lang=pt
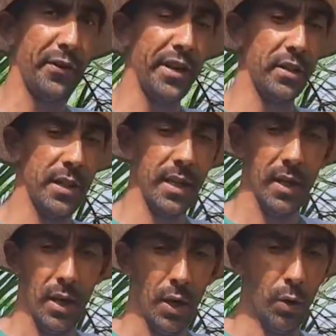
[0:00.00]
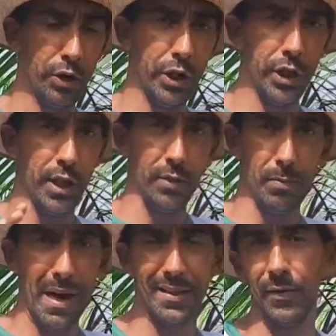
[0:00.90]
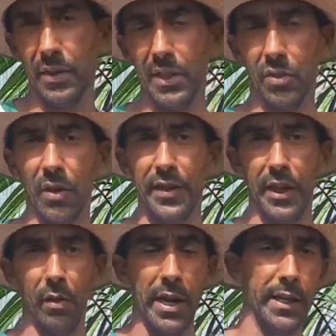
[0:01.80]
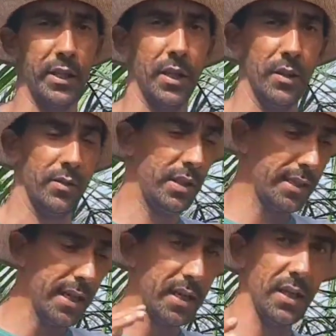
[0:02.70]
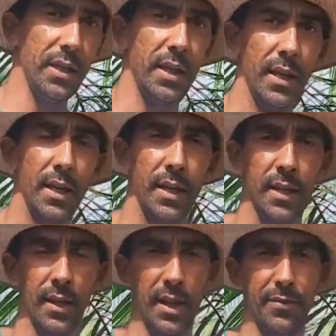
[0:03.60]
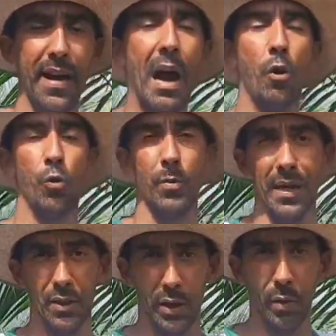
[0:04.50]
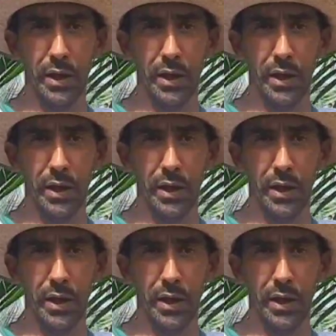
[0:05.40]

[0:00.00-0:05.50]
frente, né? Hoje em dia não basta você só vender o leite, você tem que levar algo mais do seu